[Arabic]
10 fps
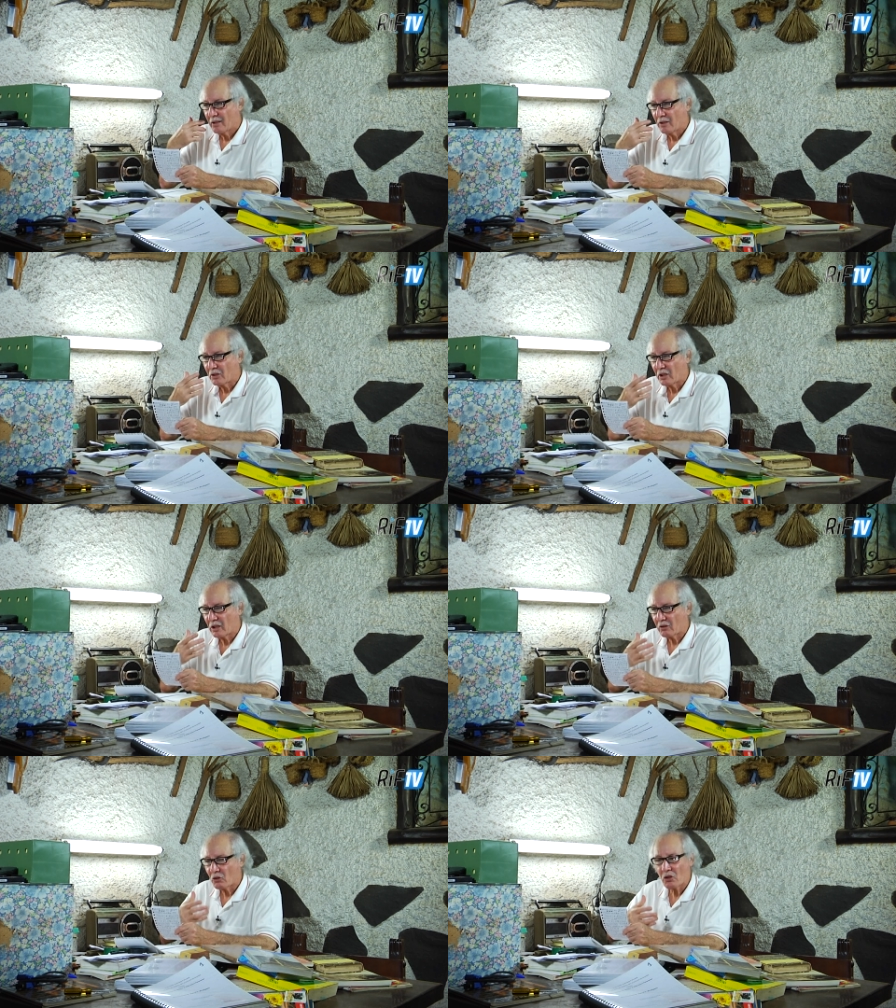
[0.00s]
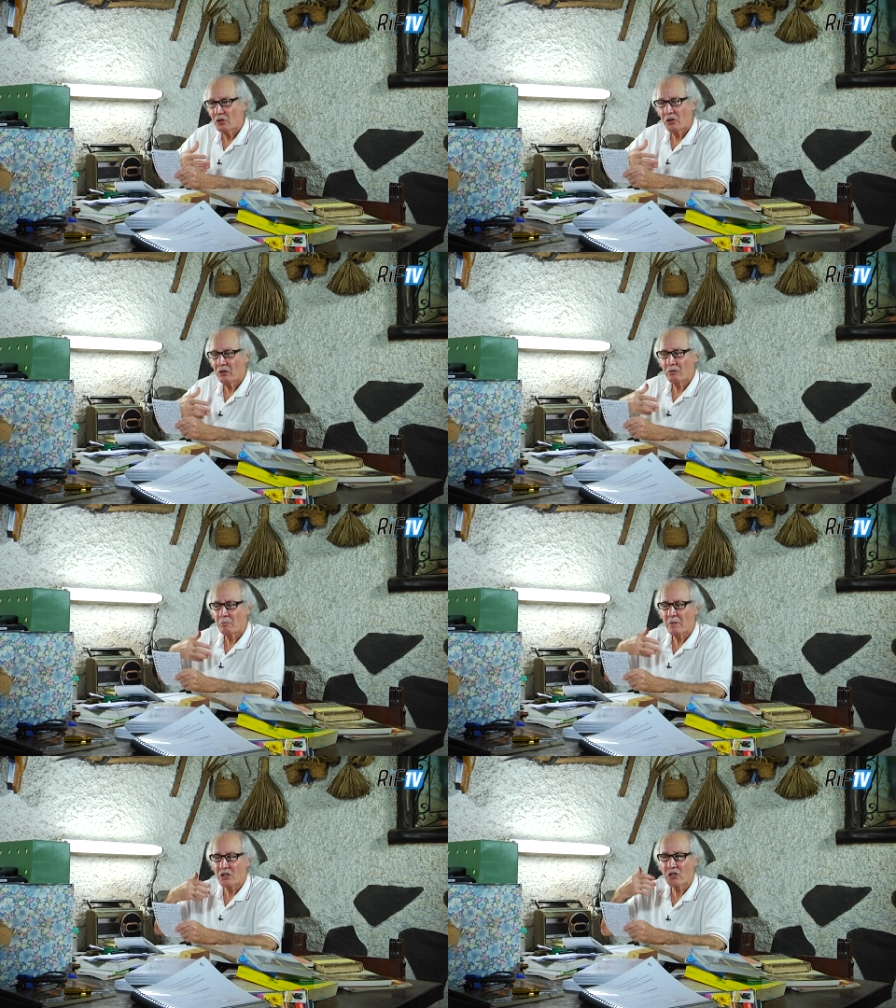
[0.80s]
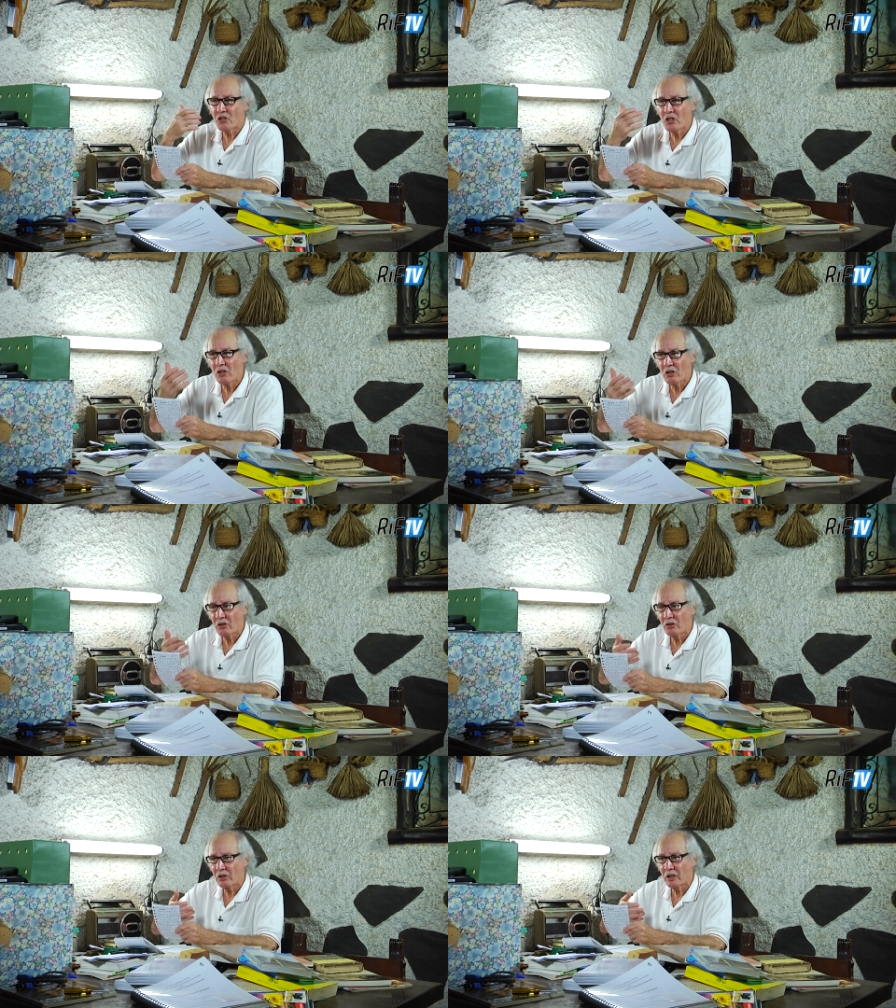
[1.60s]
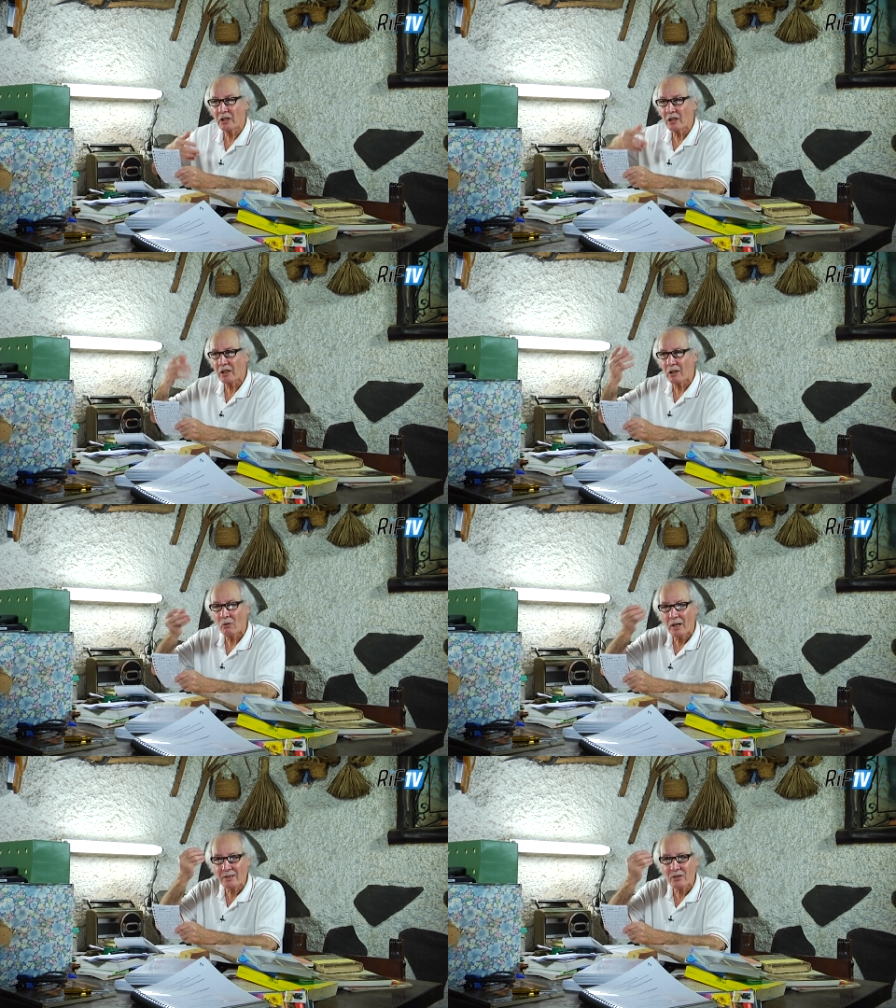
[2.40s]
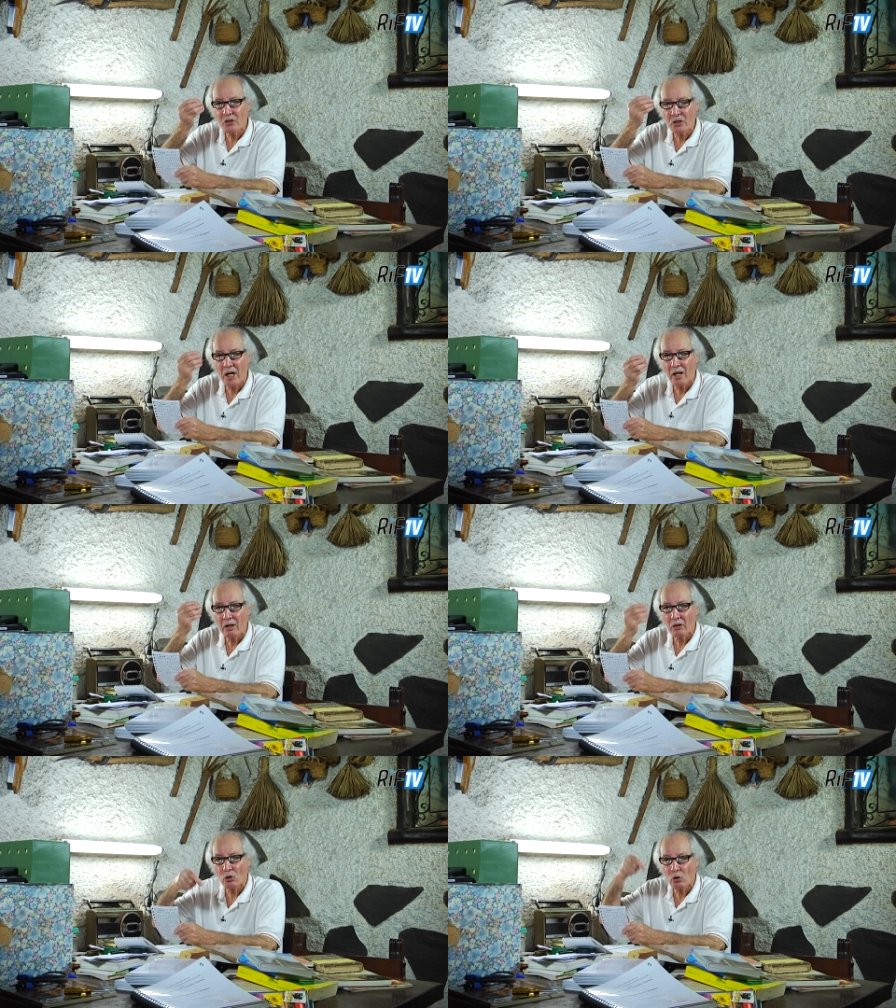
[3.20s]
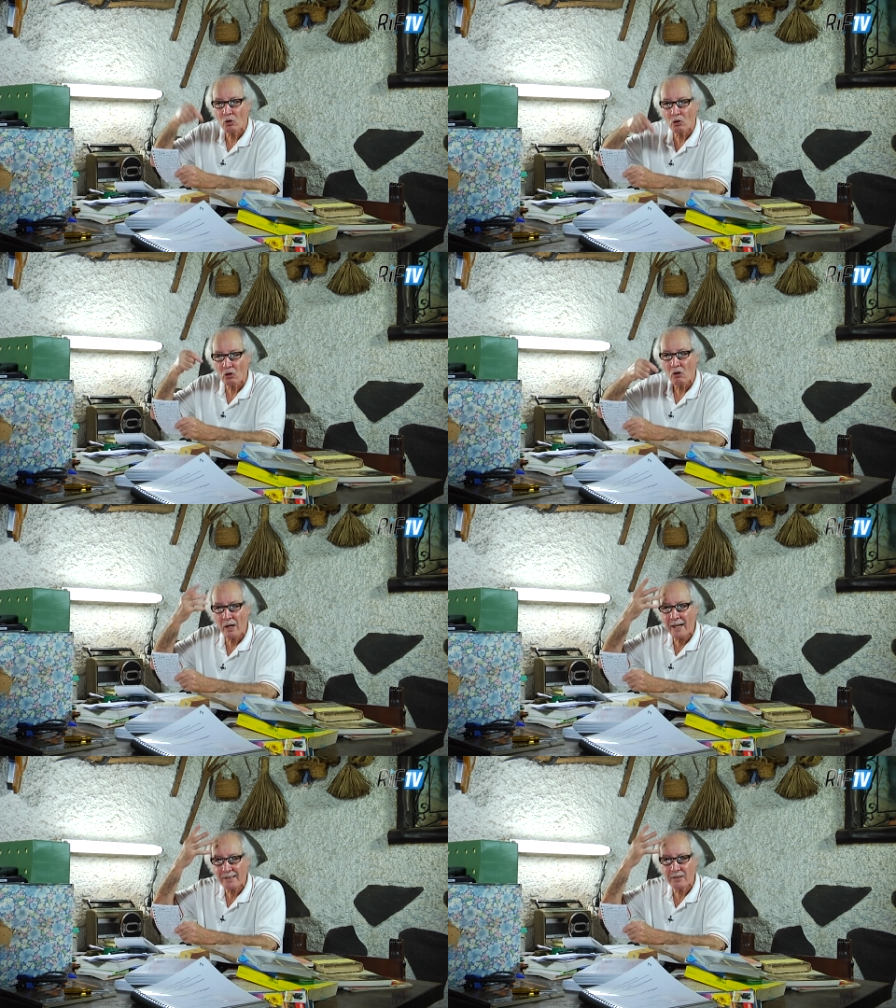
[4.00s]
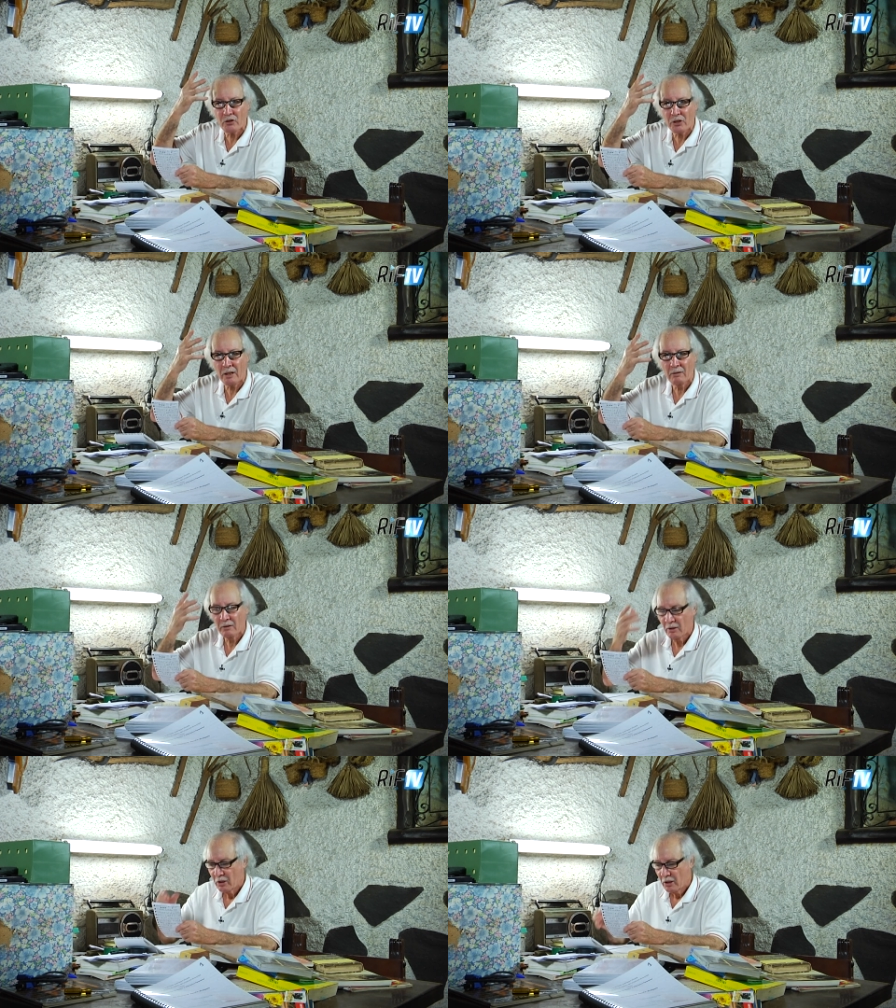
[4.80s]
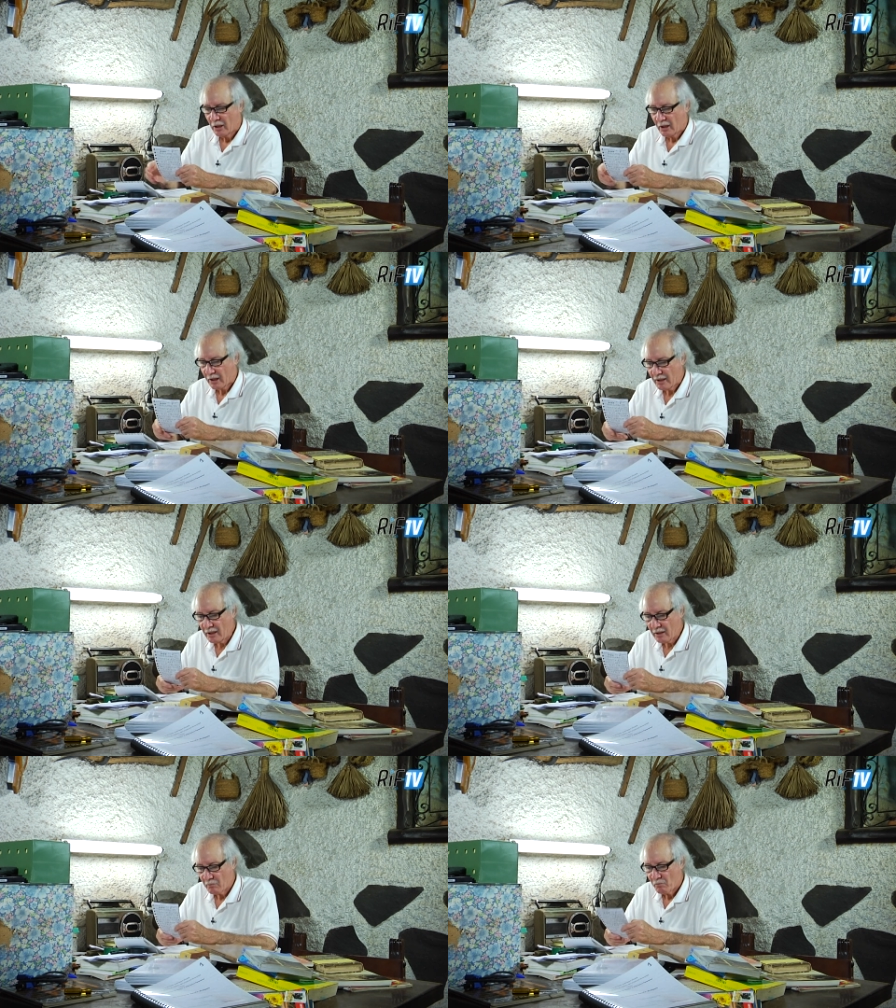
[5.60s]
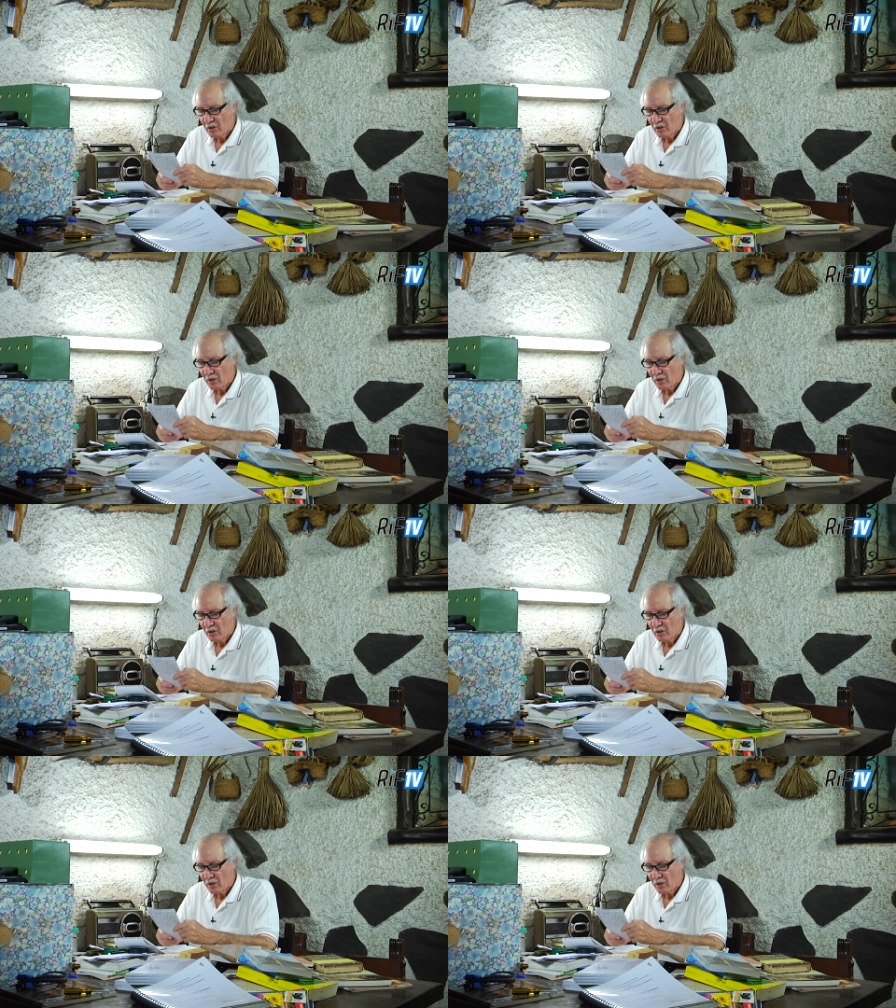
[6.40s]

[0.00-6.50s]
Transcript: انت قطسن مشاف انت كين غني قواس نشا رخور خواس نشا خنيه